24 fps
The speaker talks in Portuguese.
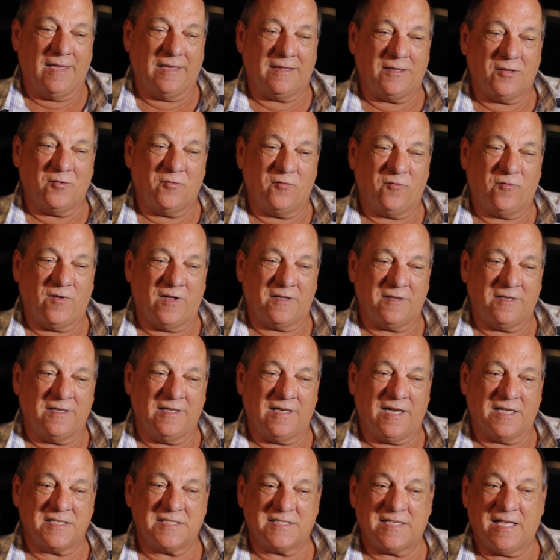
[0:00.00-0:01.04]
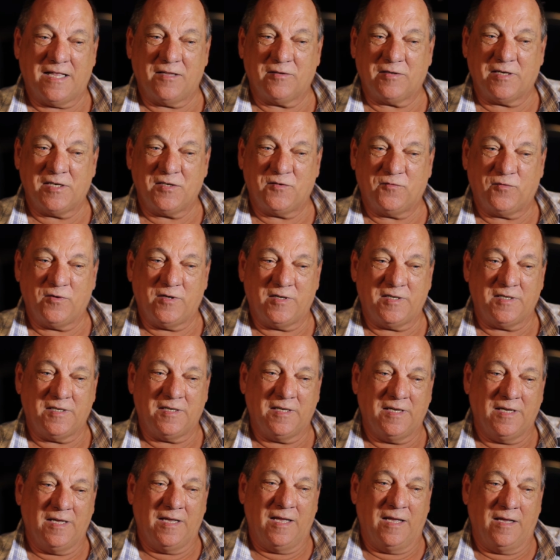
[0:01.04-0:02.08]
Tem até um fato engraçado que a gente foi
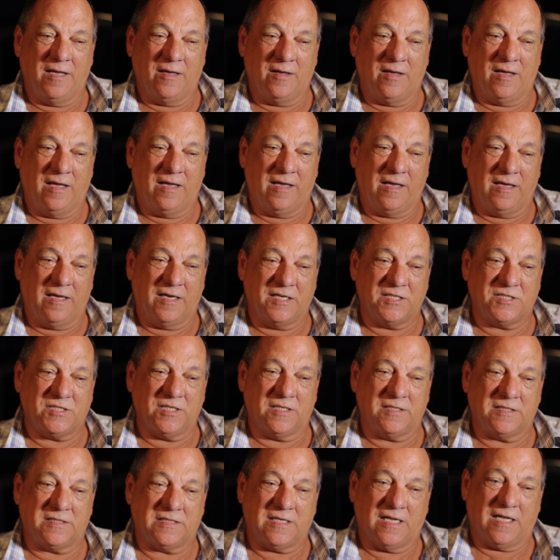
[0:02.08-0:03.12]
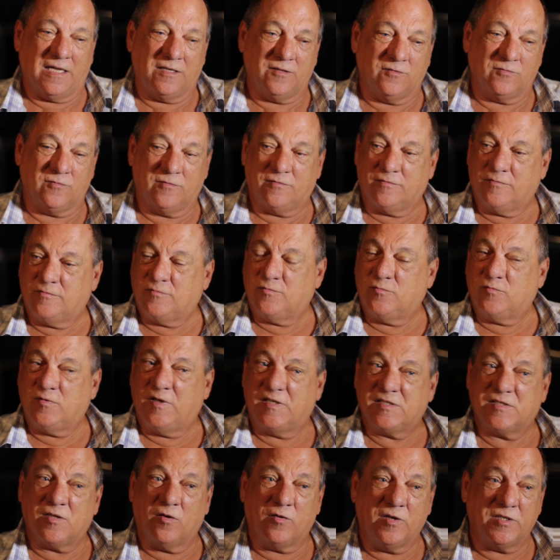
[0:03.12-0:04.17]
é, jantar num, num,
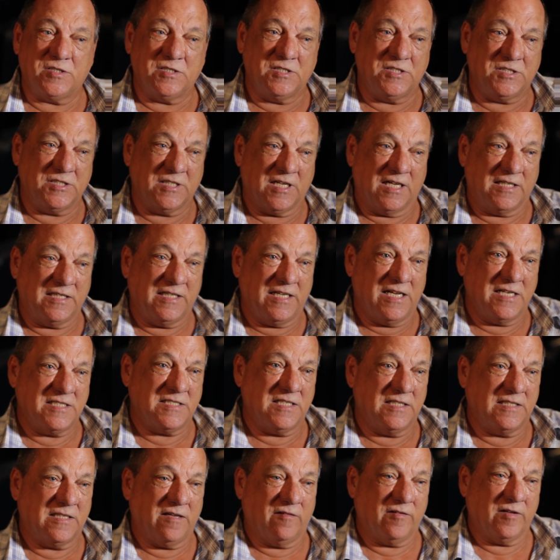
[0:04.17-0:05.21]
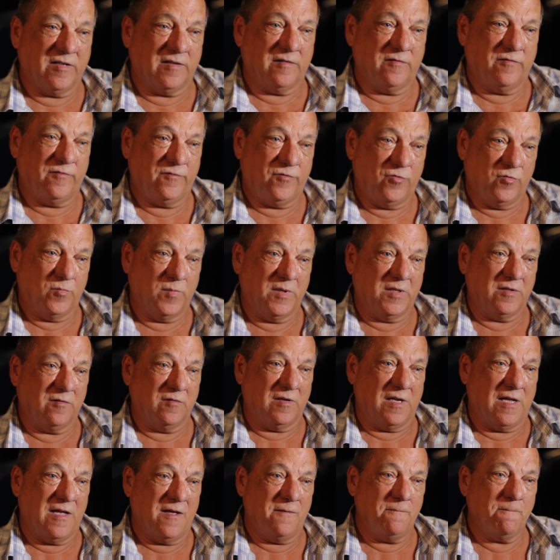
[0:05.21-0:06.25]
restaurante em Tiradentes, a gente estava filmando
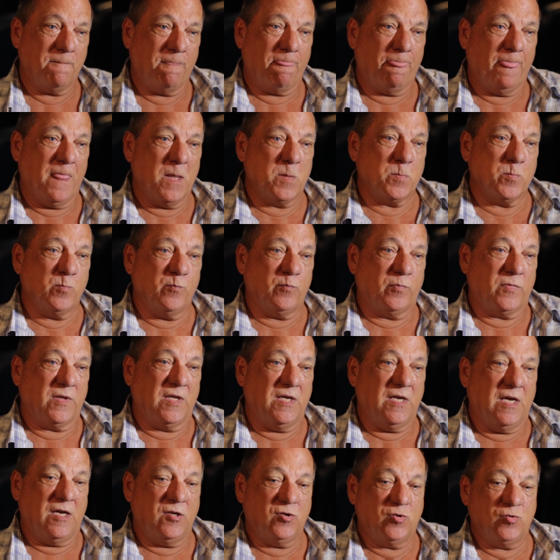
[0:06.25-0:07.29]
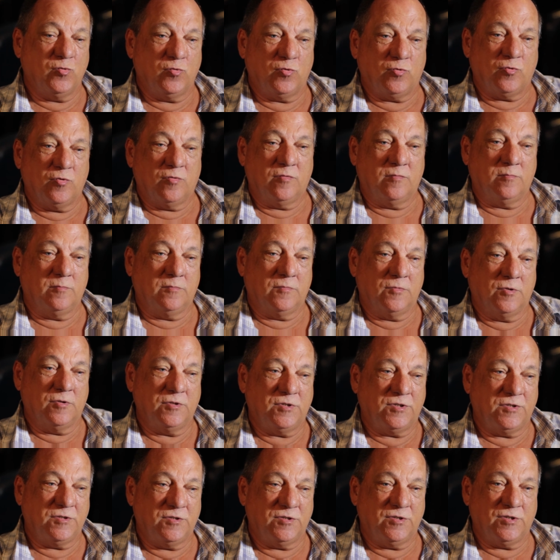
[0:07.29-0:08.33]
lá, e aí juntou um
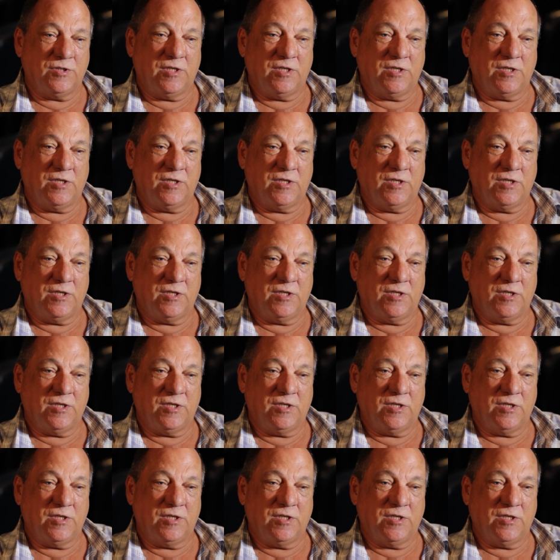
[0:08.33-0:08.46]
monte de